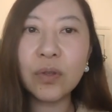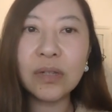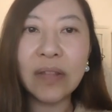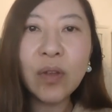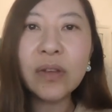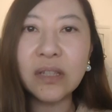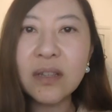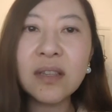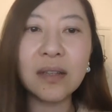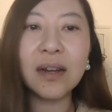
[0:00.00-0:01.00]
人都已经
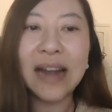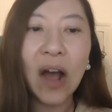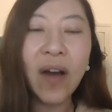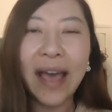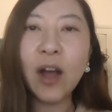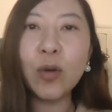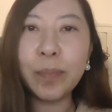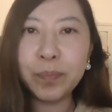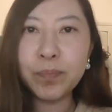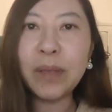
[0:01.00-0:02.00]
死了，然后还要
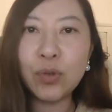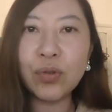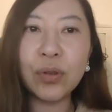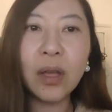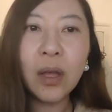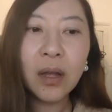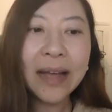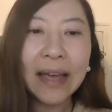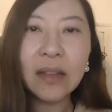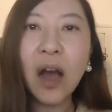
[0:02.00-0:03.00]
被去
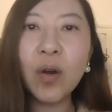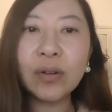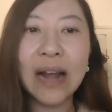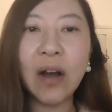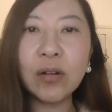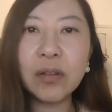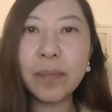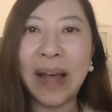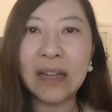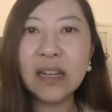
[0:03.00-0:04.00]
开刀，然后
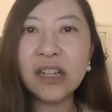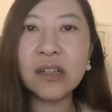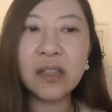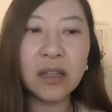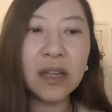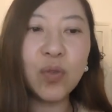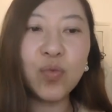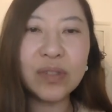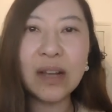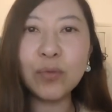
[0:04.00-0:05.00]
把那个尸体那个
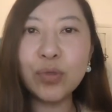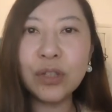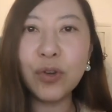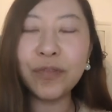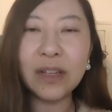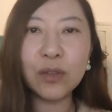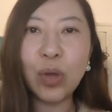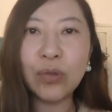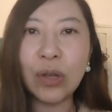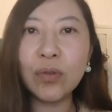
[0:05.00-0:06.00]
五脏六六肺子
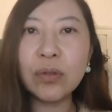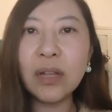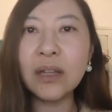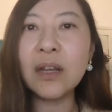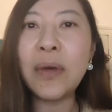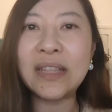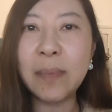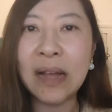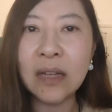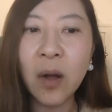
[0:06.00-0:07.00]
全全都弄得个乱七
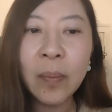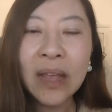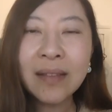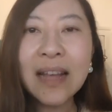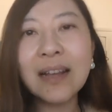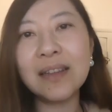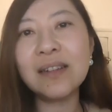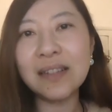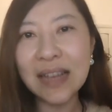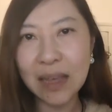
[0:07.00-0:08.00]
八糟，那肯
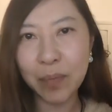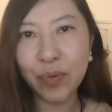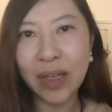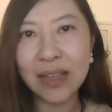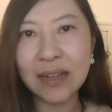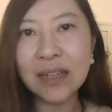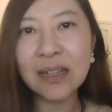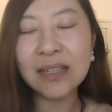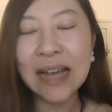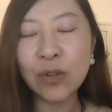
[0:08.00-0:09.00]
定人家也不愿意啊。这
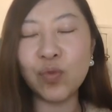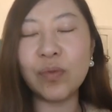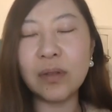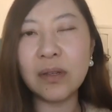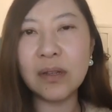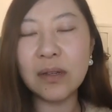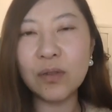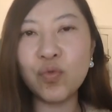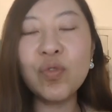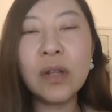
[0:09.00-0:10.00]
这家属
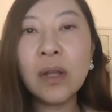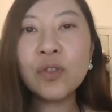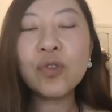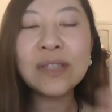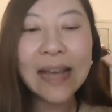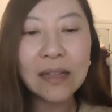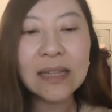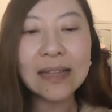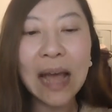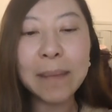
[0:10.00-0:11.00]
如就说在
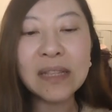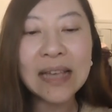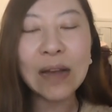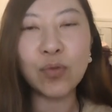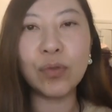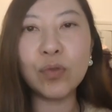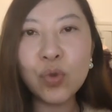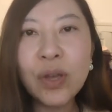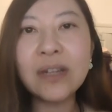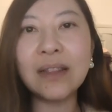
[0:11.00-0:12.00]
在他们家属都
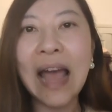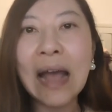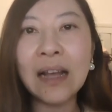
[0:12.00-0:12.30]
确认他